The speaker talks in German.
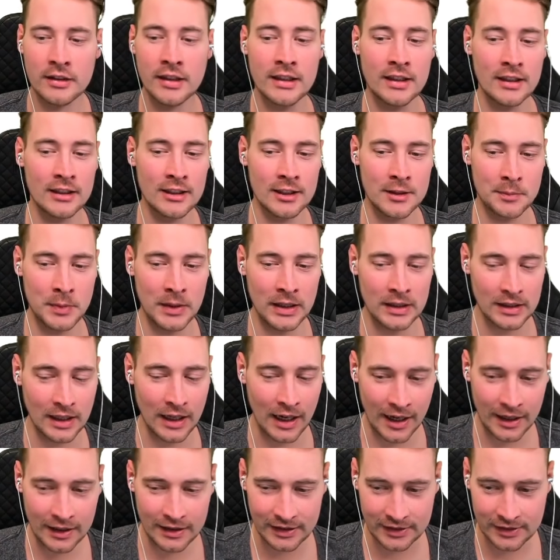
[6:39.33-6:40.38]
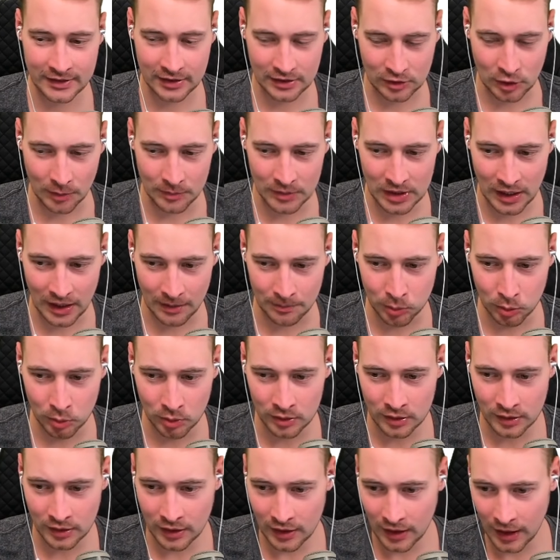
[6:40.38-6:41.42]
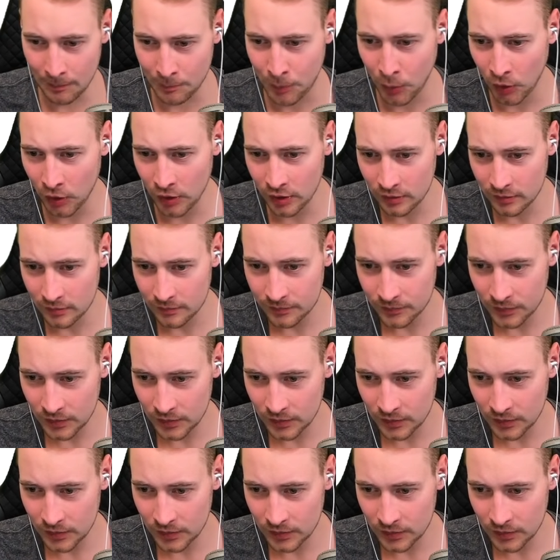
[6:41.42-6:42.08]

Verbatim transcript: nicht in den Speed rein. Jetzt kommen die Harpunen. Harpunen.